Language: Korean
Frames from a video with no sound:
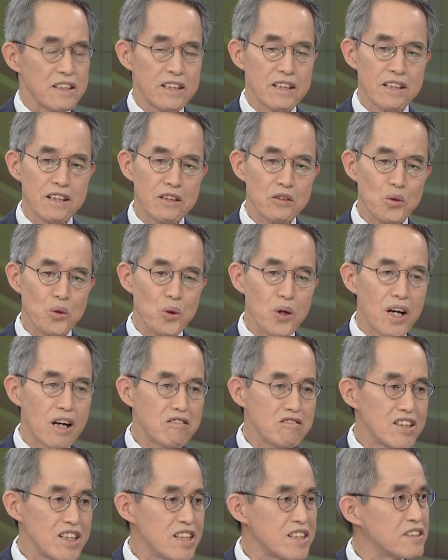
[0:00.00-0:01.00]
이런
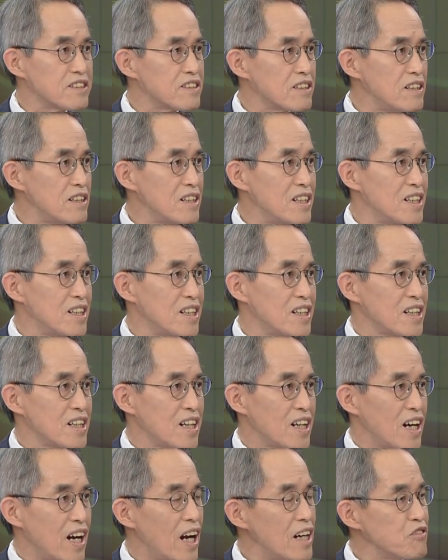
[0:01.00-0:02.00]
놀라운 일들을
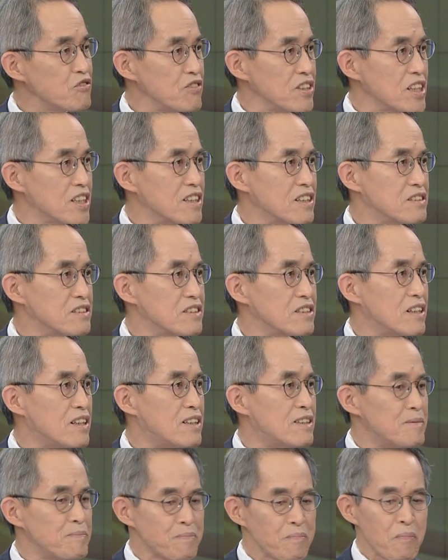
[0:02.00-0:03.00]
할 수 있거든요.